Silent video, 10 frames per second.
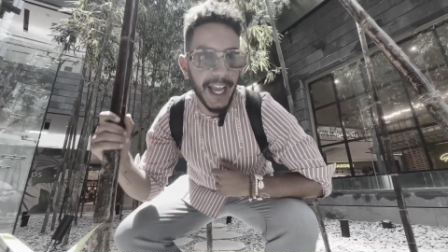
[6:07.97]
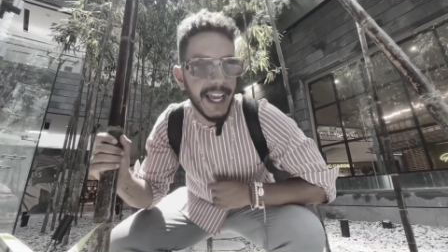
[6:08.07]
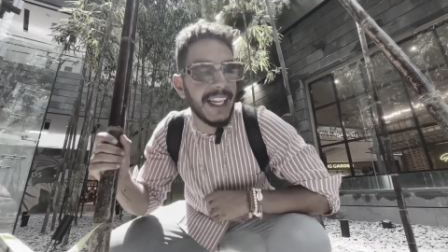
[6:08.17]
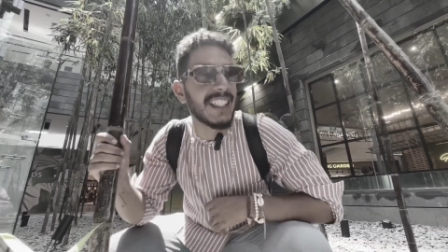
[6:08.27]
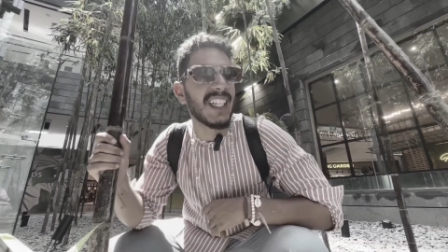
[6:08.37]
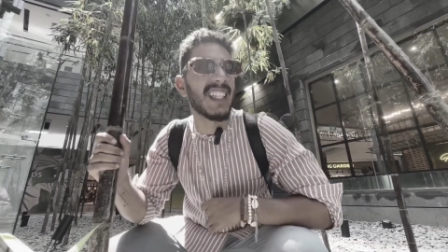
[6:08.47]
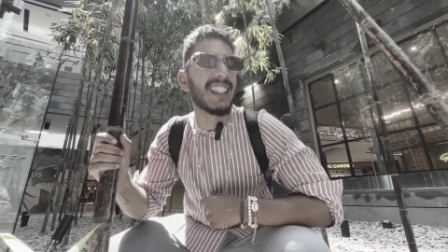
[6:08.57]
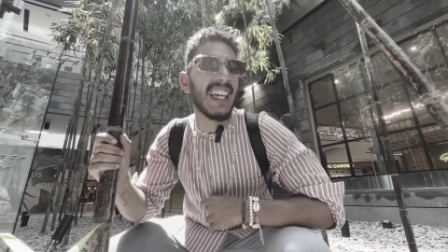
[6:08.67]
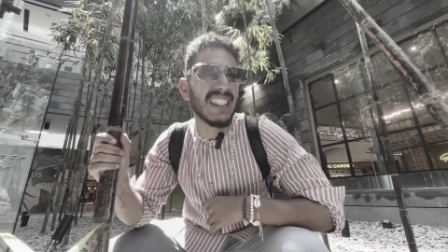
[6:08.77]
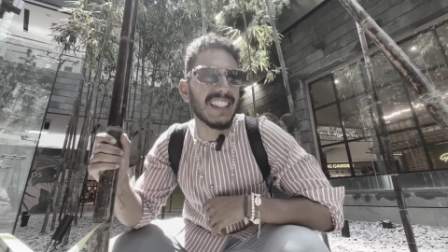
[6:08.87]
علاش
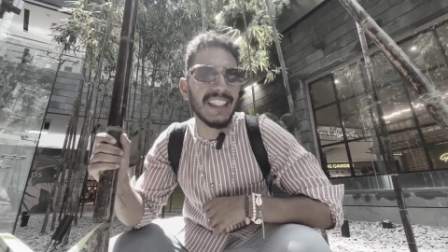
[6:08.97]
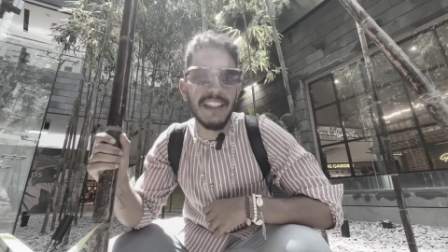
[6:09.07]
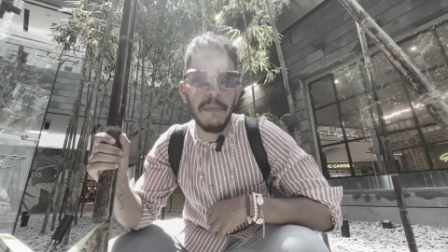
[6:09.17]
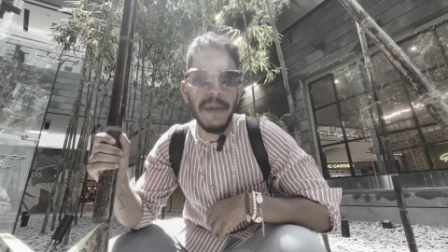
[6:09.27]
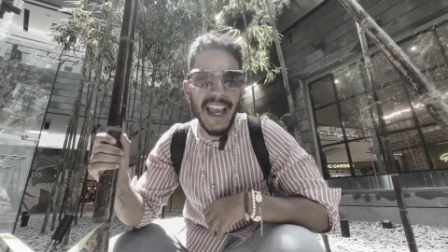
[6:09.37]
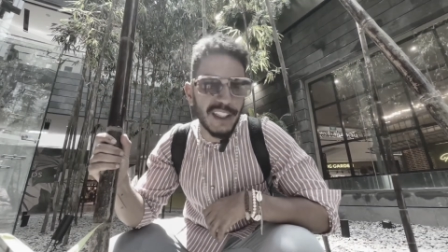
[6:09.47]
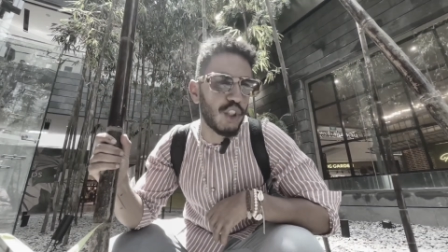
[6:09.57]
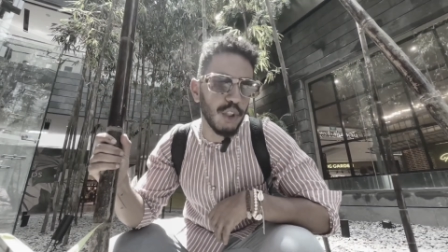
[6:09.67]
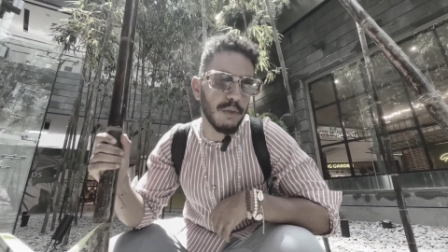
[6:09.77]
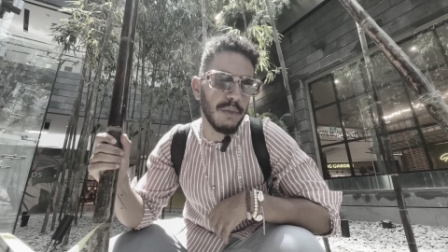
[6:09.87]
اخترت مية
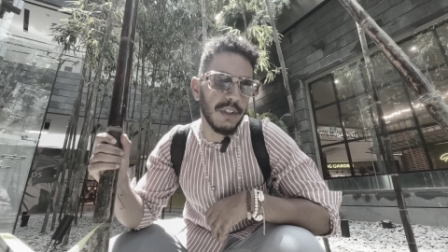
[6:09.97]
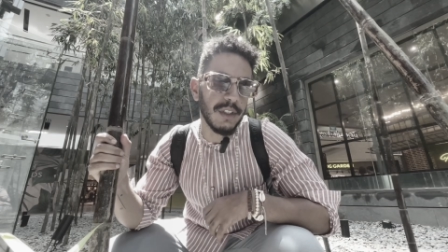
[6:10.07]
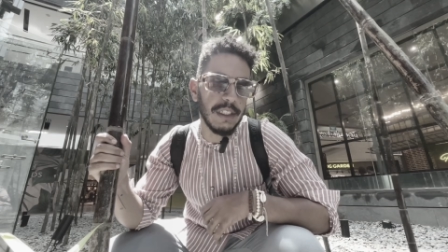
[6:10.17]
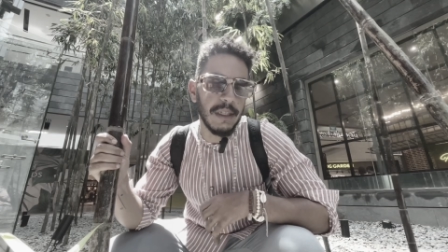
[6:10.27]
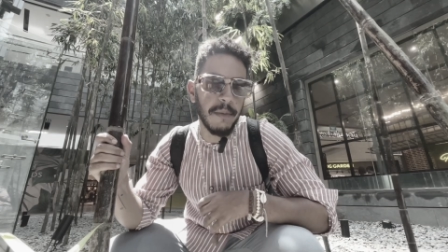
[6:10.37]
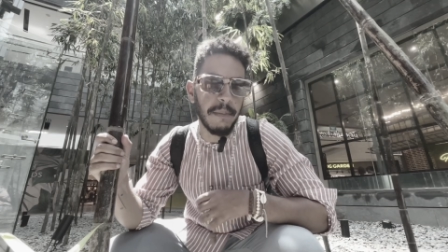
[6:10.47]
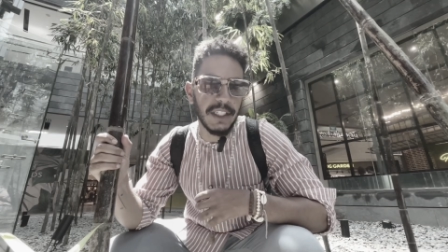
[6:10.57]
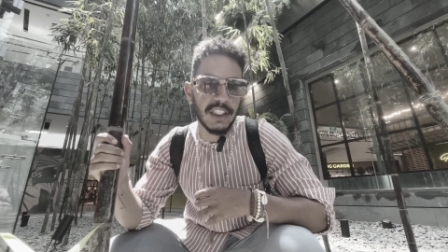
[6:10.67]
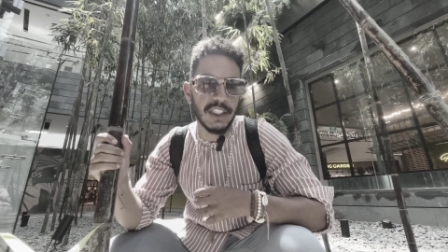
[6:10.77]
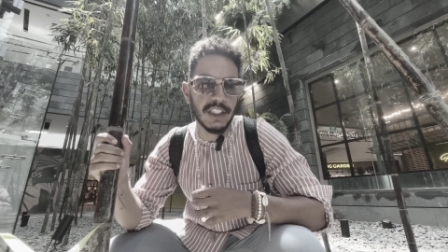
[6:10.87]
يوم
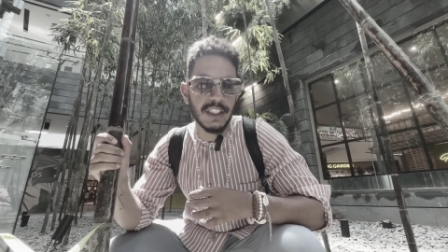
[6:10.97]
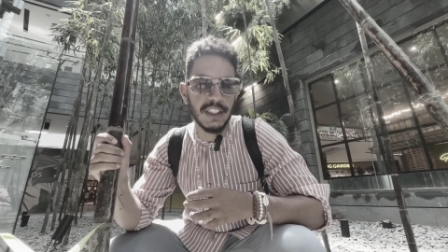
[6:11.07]
باش